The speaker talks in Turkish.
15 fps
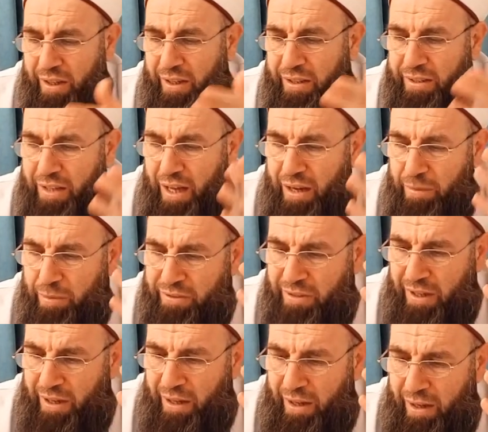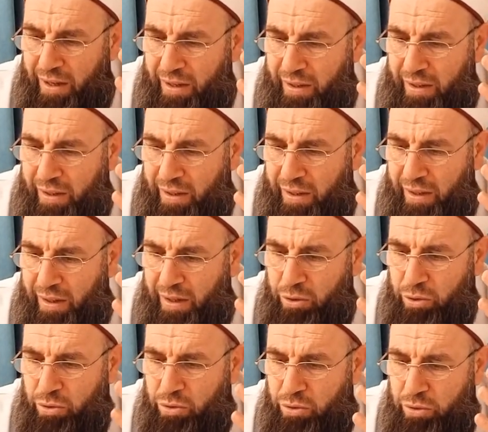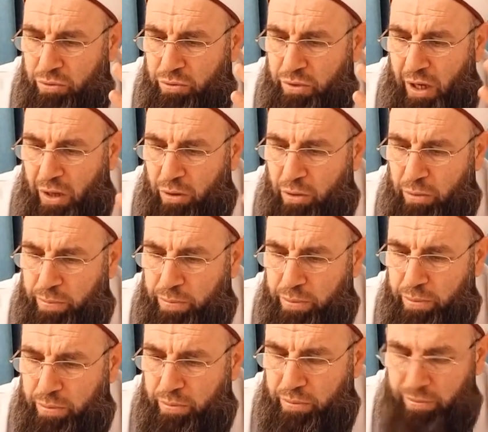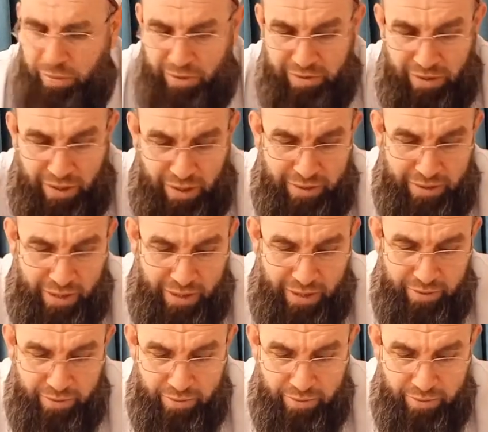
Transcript: E der mesela e, Yusuf Yakup mesela der.